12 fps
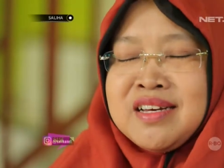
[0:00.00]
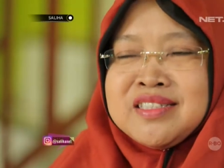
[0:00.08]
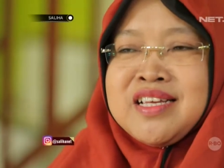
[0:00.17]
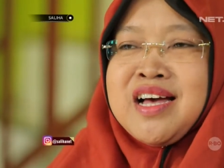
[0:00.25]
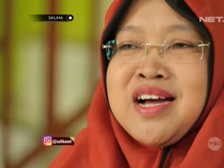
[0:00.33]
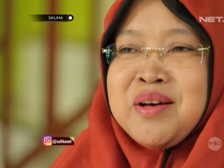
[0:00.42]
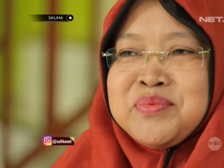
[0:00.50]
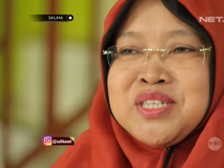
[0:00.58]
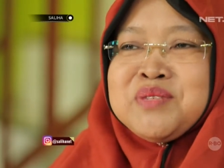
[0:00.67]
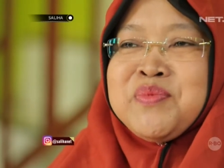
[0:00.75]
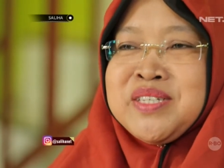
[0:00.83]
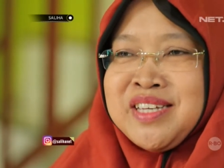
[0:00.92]
saya, saya
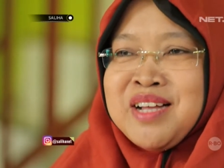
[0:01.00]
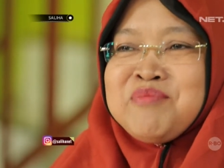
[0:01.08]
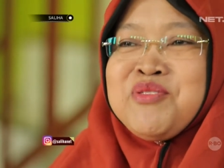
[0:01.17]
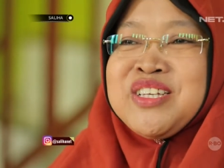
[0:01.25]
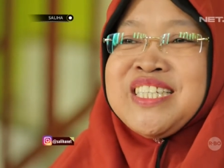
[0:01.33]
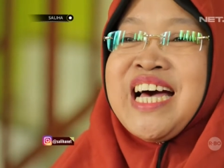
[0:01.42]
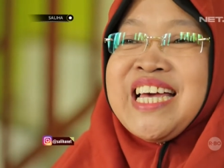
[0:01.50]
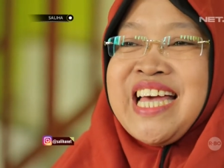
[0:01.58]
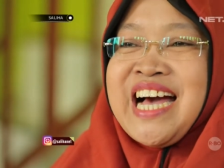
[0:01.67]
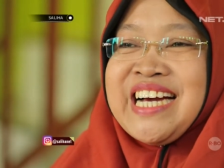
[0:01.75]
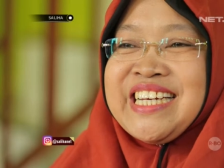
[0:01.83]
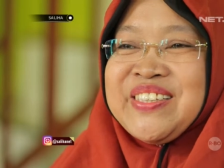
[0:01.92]
anggapnya spesial buat
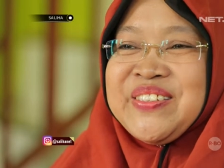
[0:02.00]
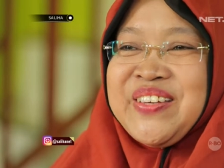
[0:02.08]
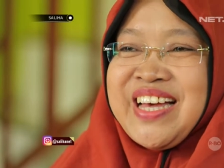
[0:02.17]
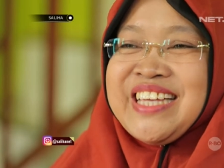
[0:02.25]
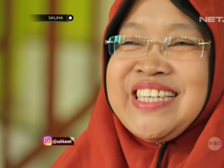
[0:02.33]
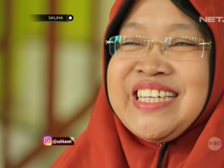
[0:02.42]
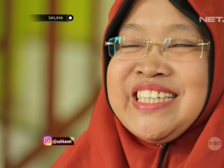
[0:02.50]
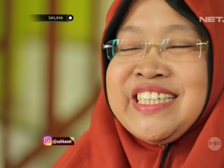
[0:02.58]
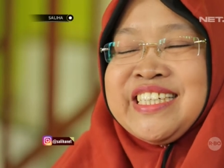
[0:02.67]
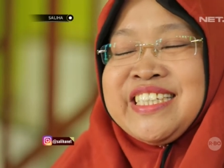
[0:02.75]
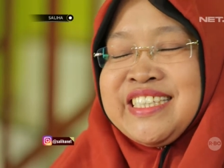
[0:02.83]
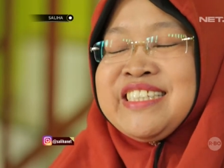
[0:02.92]
saya gitu ya. Jadi